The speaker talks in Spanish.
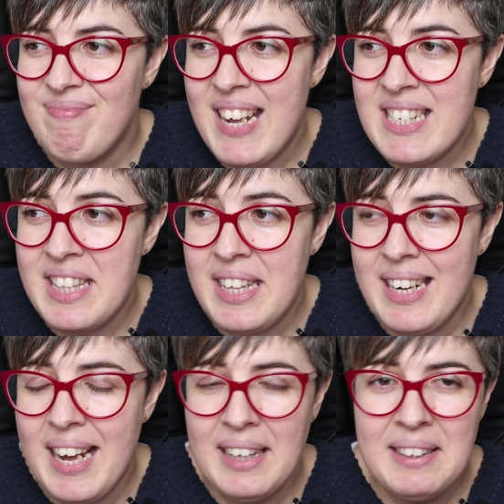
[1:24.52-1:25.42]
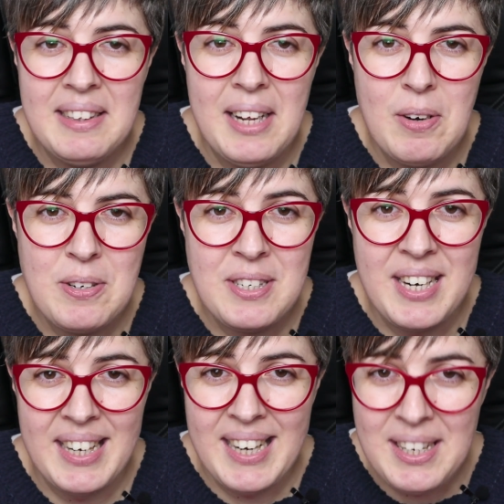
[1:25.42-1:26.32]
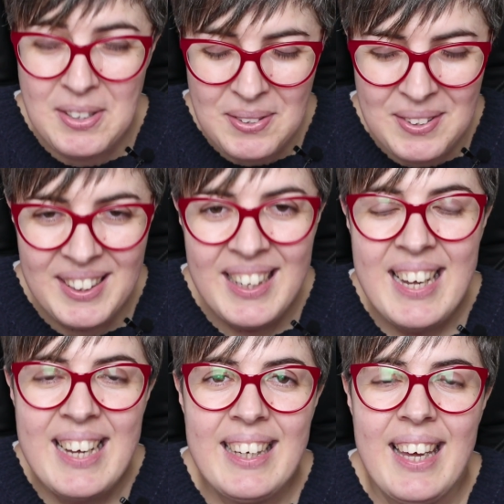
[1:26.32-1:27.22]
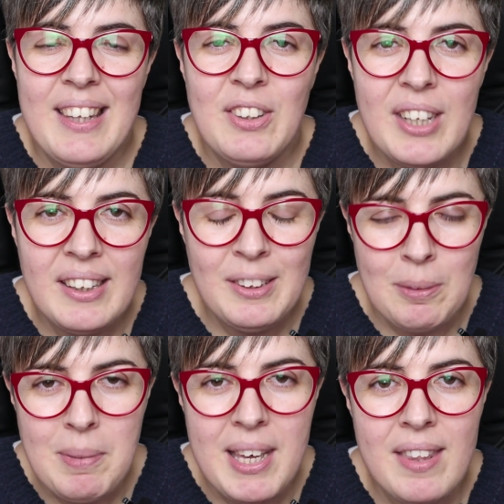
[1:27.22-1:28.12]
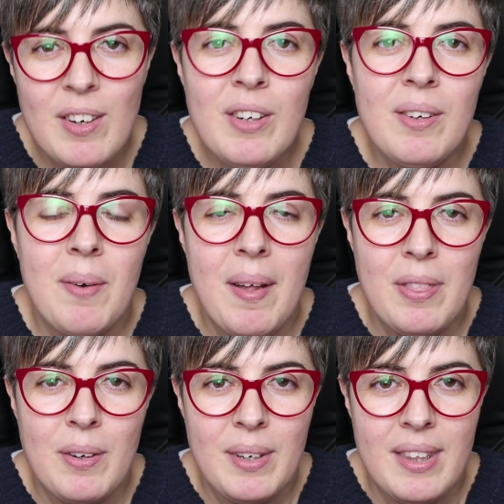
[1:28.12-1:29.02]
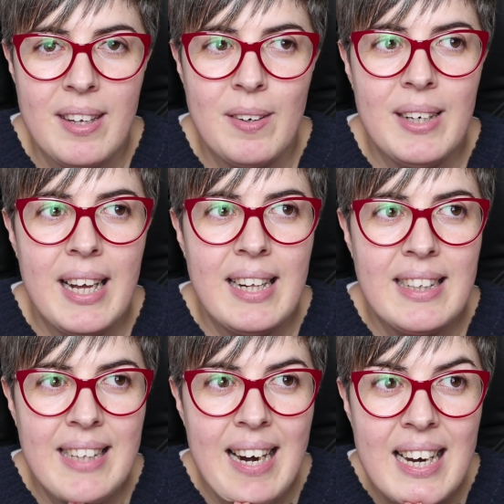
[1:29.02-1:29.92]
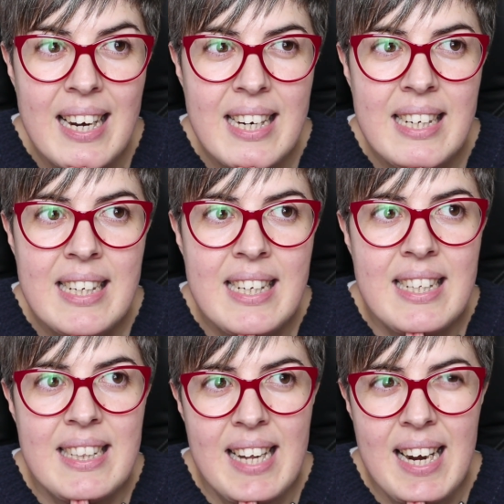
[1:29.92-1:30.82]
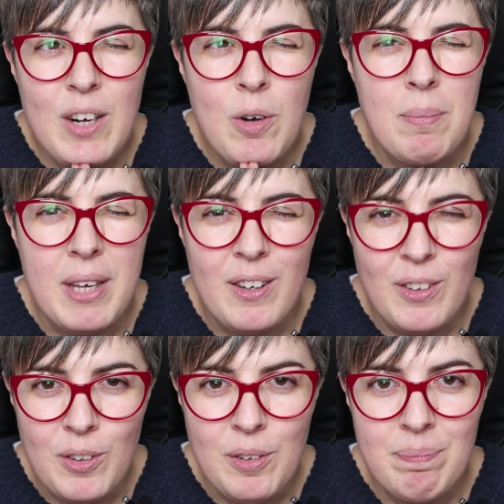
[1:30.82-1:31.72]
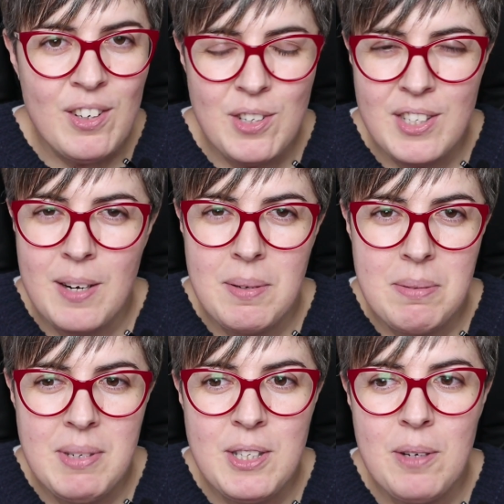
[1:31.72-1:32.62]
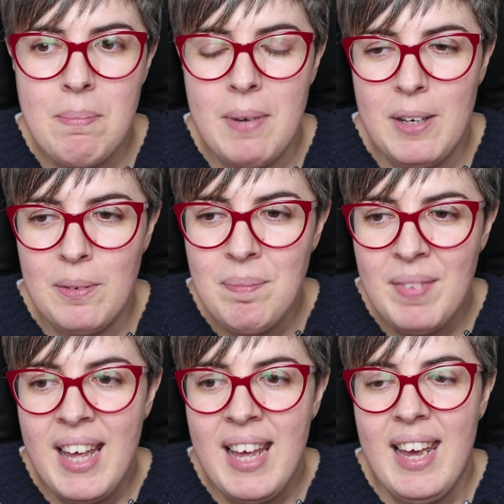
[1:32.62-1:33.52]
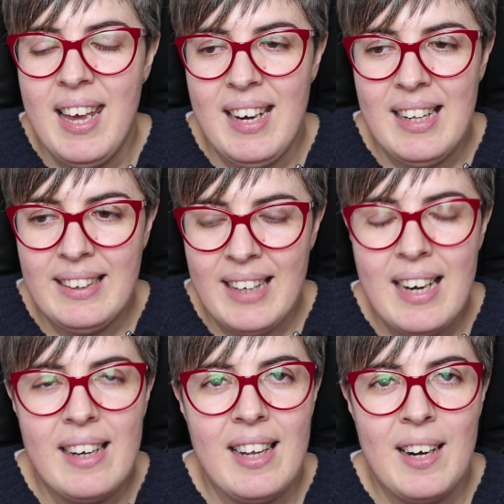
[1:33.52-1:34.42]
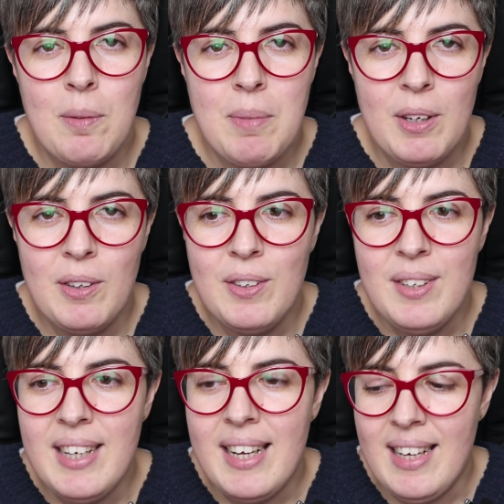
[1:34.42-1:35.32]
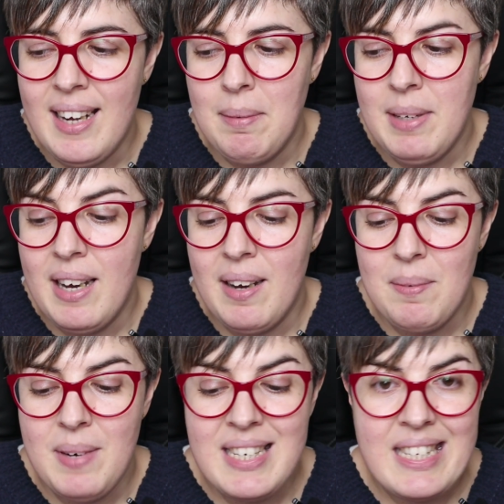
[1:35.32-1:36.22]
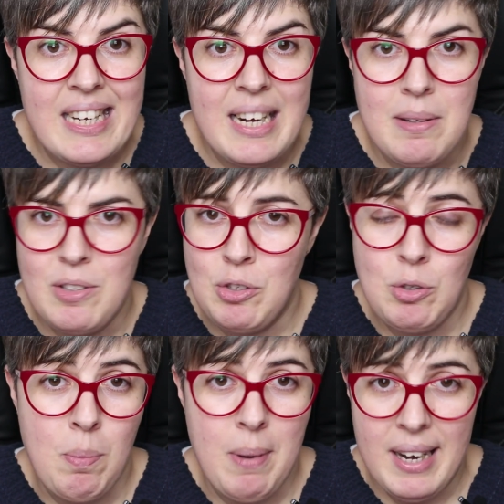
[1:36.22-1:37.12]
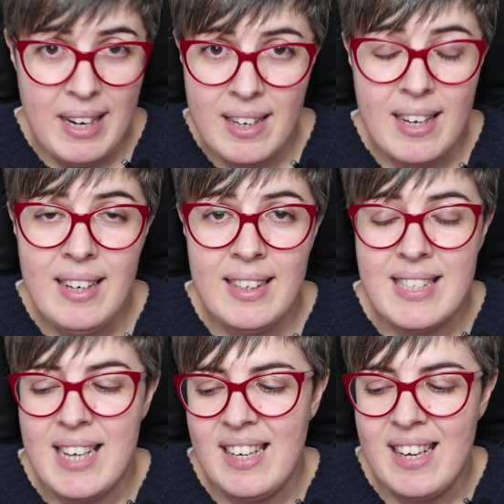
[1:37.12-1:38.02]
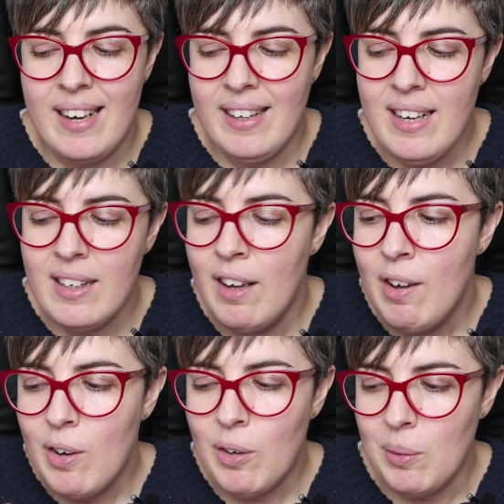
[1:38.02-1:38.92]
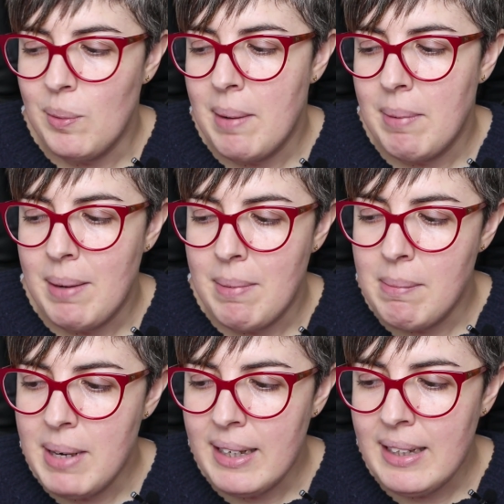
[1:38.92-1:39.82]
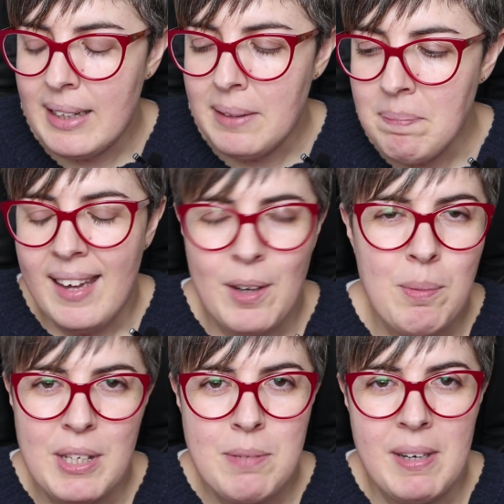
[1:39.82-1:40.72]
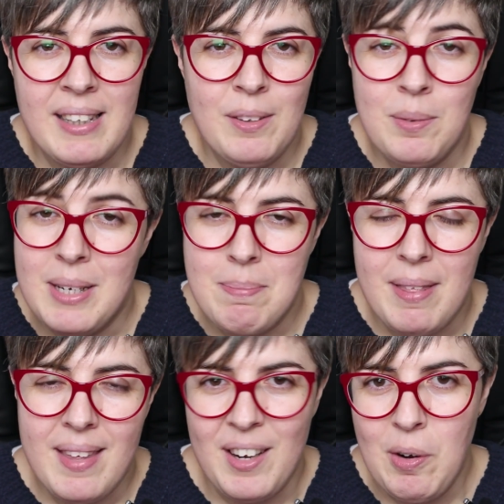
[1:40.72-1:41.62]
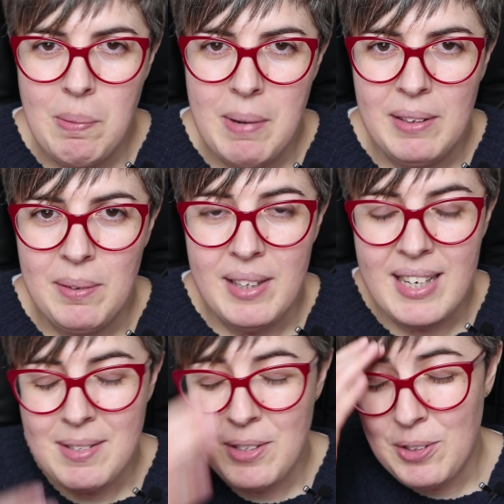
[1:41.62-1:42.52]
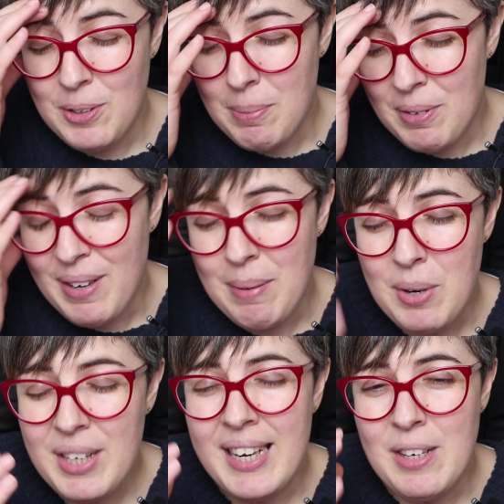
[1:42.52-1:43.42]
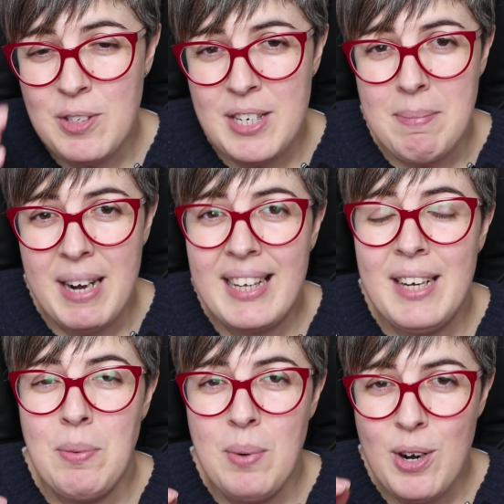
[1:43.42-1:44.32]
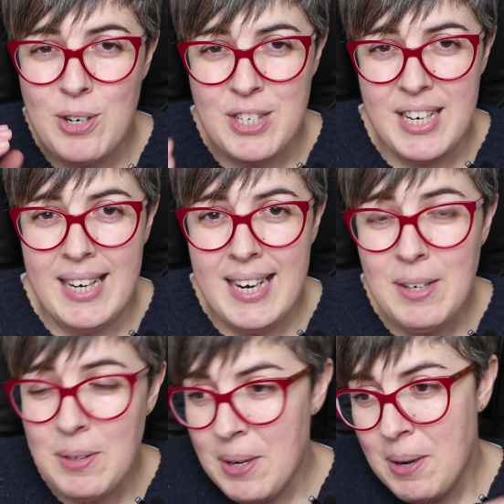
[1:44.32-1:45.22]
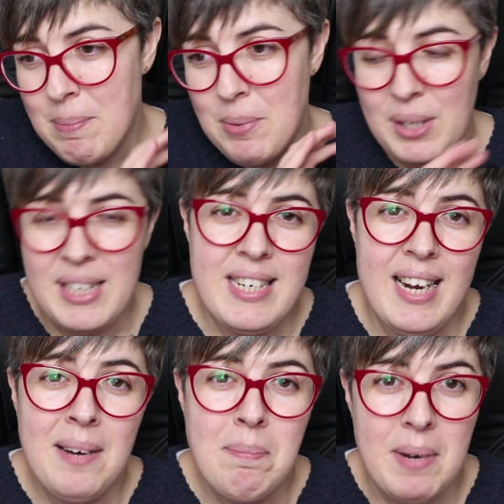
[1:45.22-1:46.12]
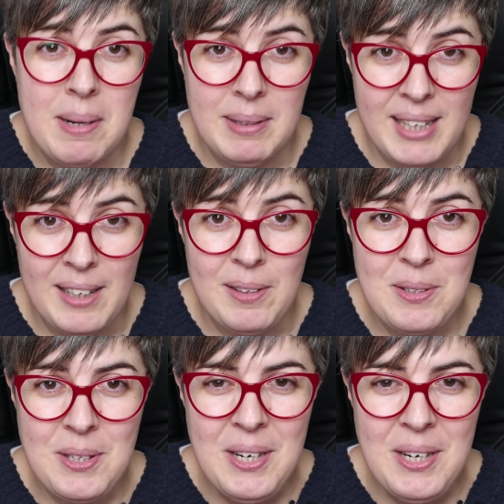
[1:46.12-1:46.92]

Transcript: escena de los serrano que dio tanto miedo cuando hicieron el tráiler de la Comic Con. No sé si lo habéis visto, pero en el tráiler de la Comic Con eh, había una escena súper rara que salía Rick con una barba blanca y como despertando de una especie de coma. Y tú decías, no, no, por favor, que no se marquen un Los Serrano porque será para matarlos.